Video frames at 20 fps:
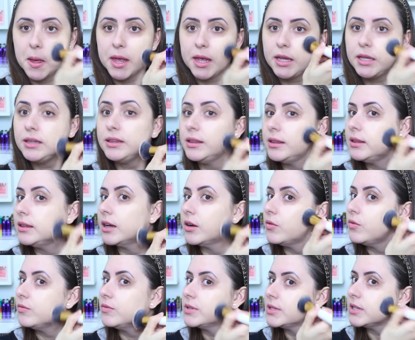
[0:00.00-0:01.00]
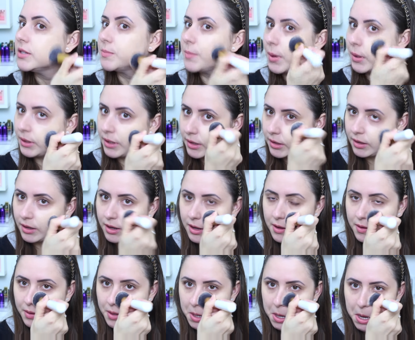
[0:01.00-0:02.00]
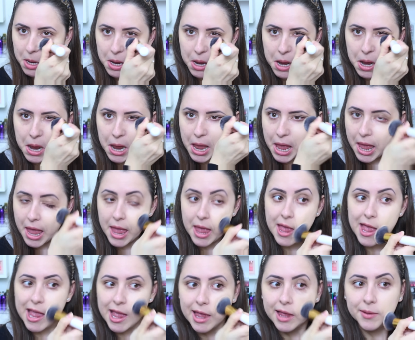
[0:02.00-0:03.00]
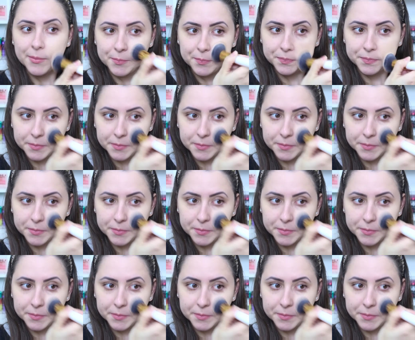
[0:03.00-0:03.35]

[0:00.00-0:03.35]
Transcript: então vocês podem... É,